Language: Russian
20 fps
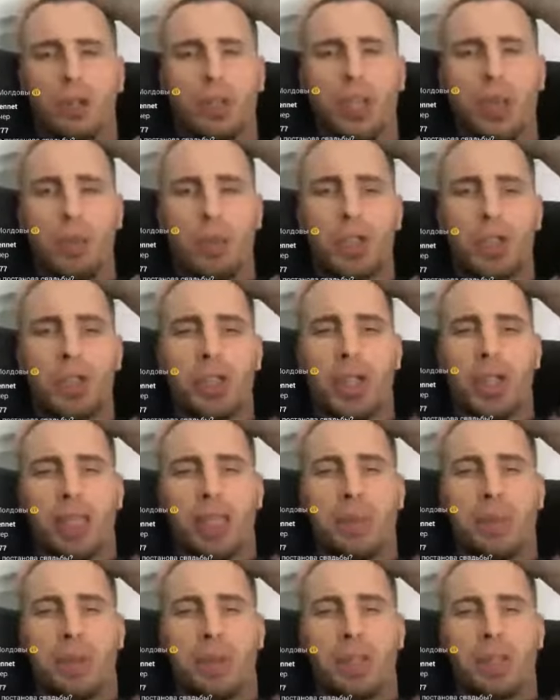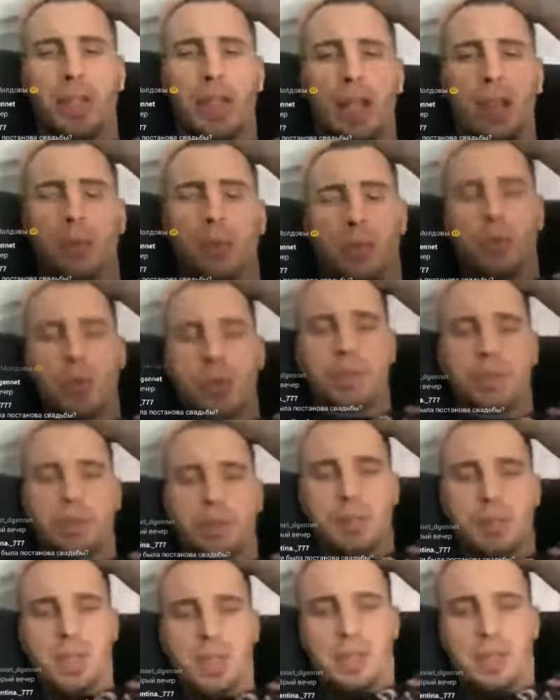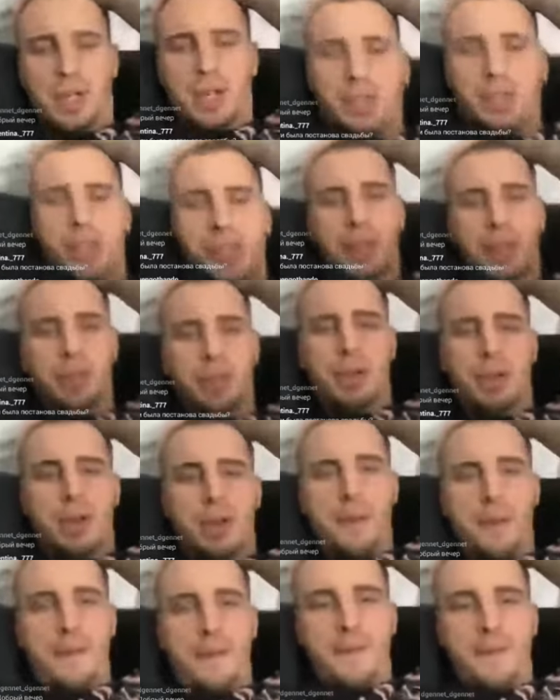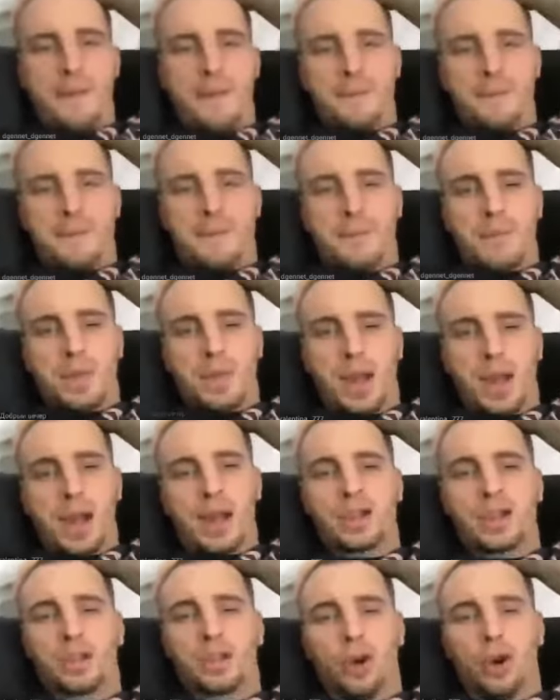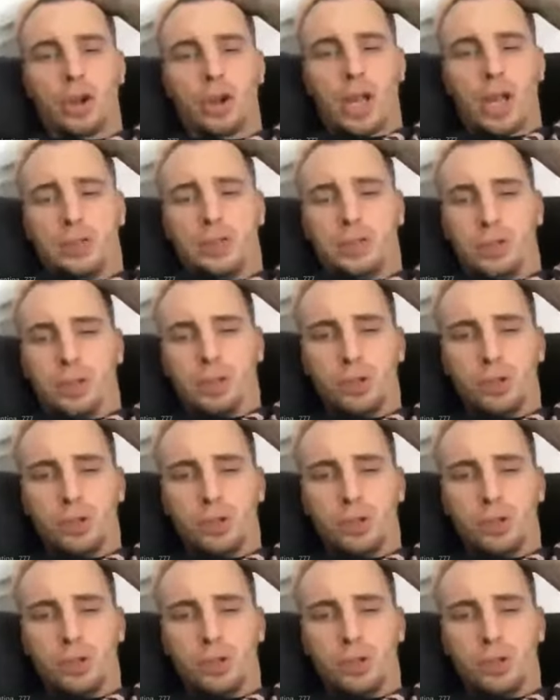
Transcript: Кто тебе больше нравится, Бородина или Бузова? Мне нравится как то, как